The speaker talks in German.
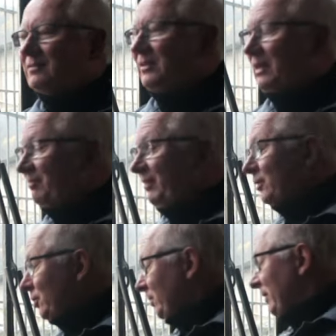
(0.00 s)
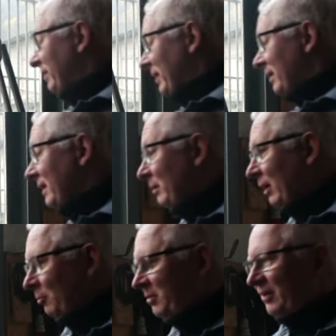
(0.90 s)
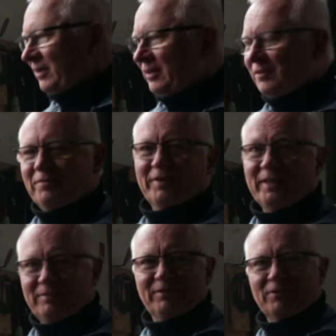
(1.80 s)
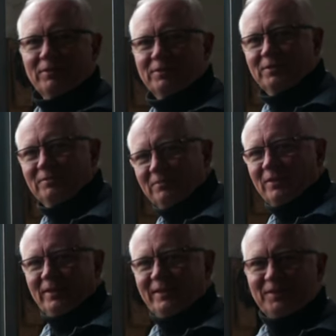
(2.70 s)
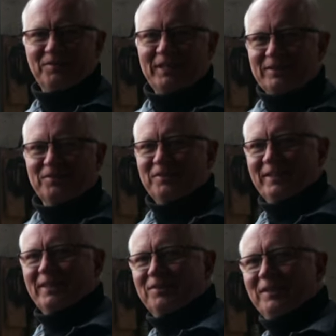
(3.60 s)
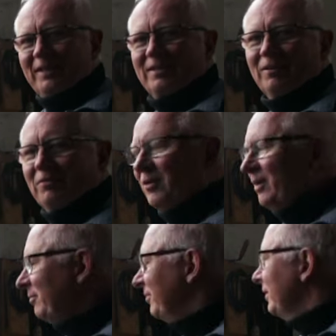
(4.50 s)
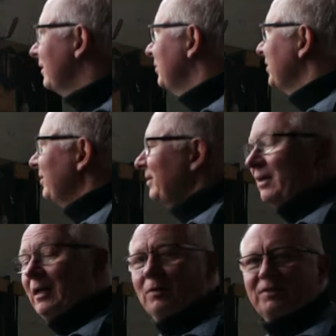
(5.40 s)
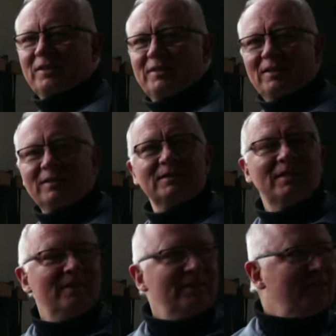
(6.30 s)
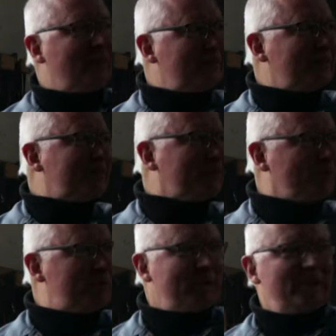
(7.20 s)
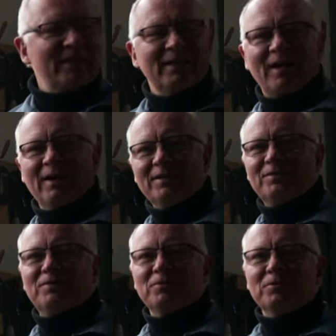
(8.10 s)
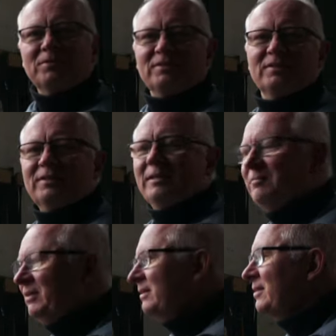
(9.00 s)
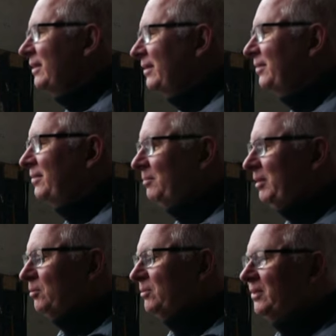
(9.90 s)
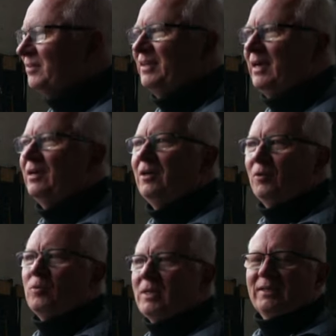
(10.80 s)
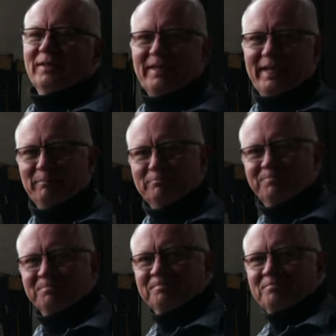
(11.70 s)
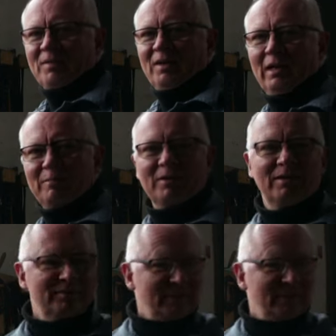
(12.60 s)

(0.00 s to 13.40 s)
Wir haben viele schöne Sachen, aber hauptsächlich frieren wir heute, weil ihr seht das hier jetzt nicht auf eurem Film. Es ist hier lausig kalt, die Halle ist wie üblich nicht geheizt und äh, im Winter ist es hier mitunter sehr unangenehm. Aber